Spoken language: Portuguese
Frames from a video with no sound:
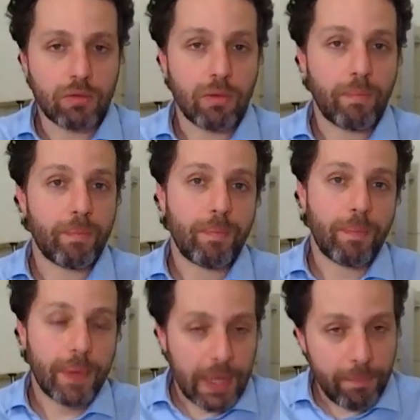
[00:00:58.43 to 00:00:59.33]
Segundo,
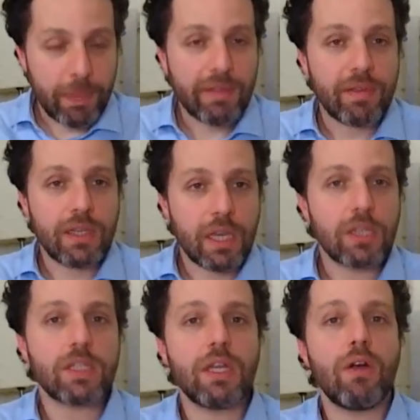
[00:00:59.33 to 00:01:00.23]
para
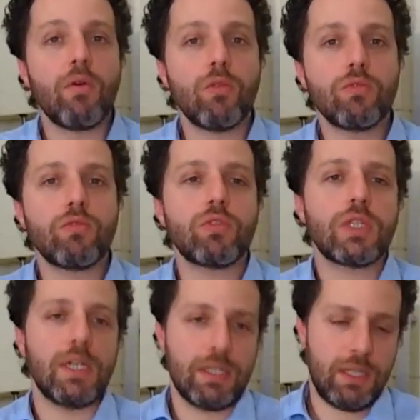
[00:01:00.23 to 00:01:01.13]
prevenir de ter
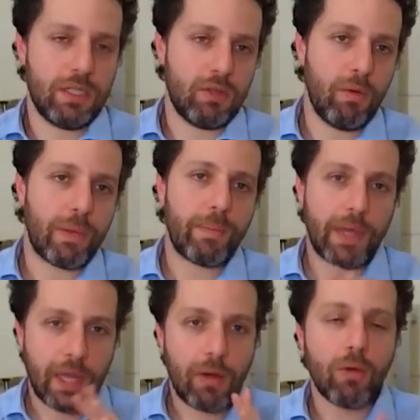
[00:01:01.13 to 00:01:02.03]
outros cânceres ou
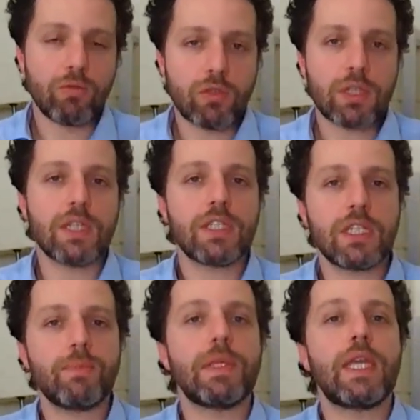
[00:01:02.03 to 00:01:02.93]
para pegar outros
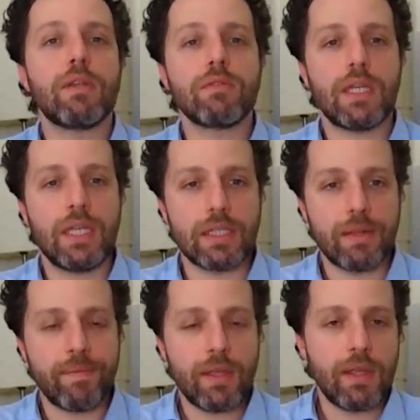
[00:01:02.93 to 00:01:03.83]
cânceres pequenos
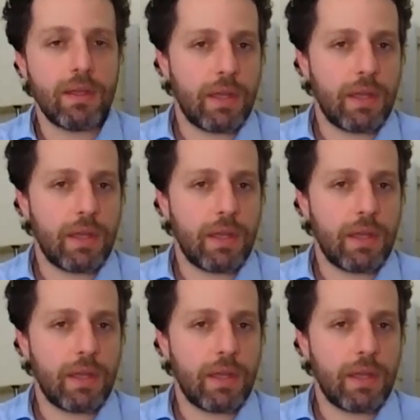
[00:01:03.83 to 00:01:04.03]
ainda.